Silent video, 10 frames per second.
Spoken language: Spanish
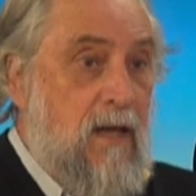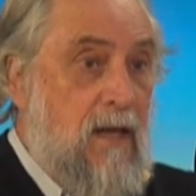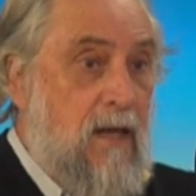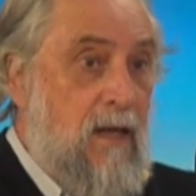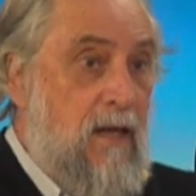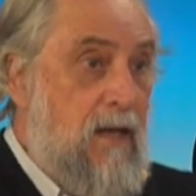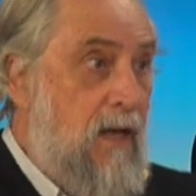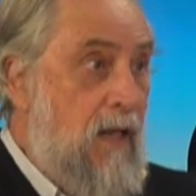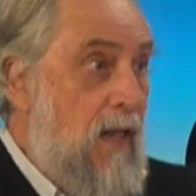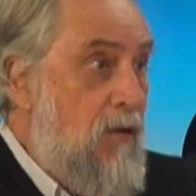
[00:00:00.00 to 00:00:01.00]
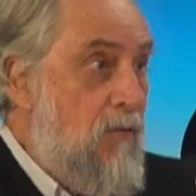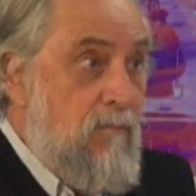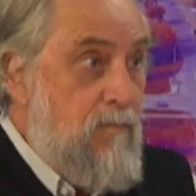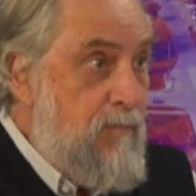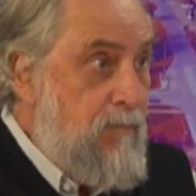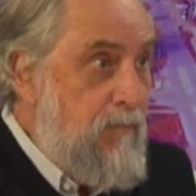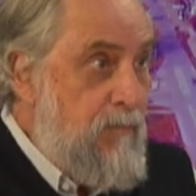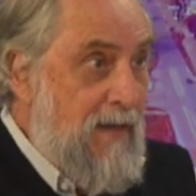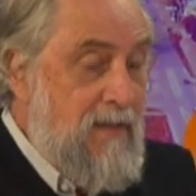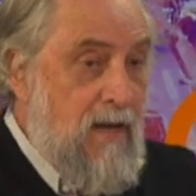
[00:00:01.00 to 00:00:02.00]
eh, que quedaron
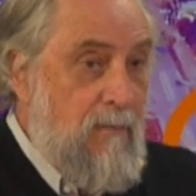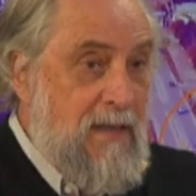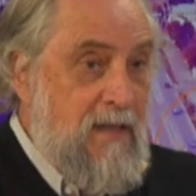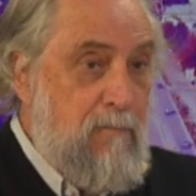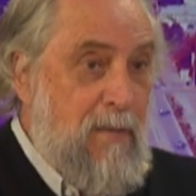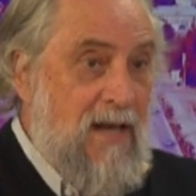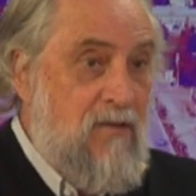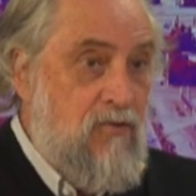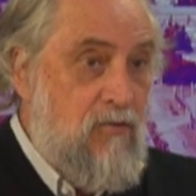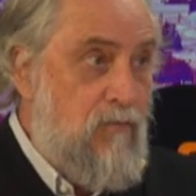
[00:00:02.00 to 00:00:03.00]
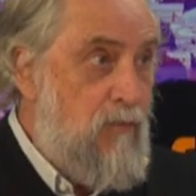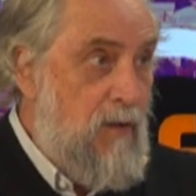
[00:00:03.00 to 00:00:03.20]
prácticamente presos.